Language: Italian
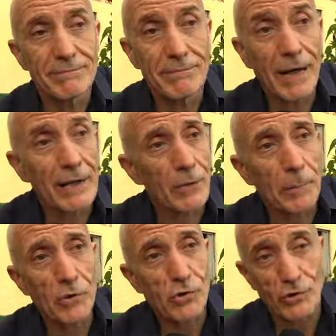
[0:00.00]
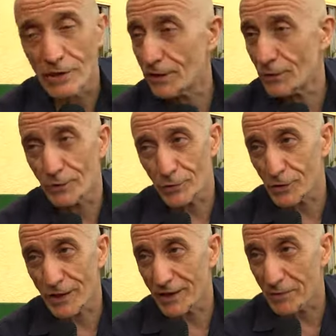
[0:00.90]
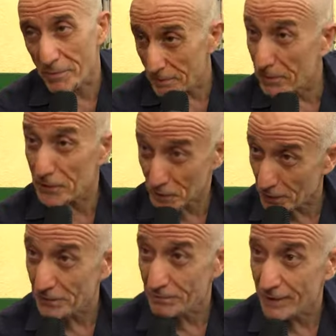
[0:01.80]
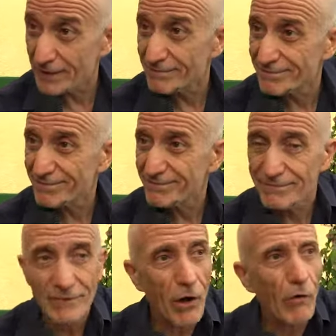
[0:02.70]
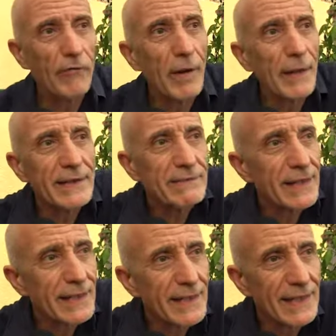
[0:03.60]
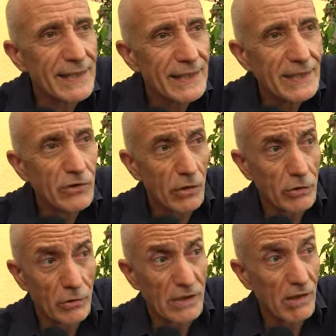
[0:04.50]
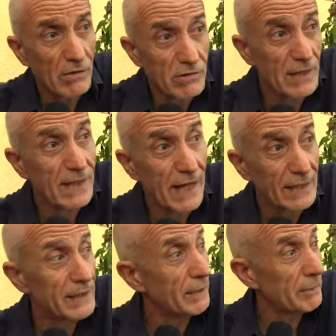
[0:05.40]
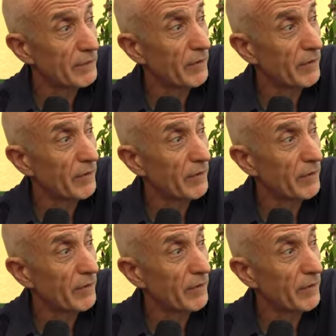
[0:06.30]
Ma non posso dire di conoscerla come mi piacerebbe. Ovviamente l'idea dell'isola, di un'isola così grande, a me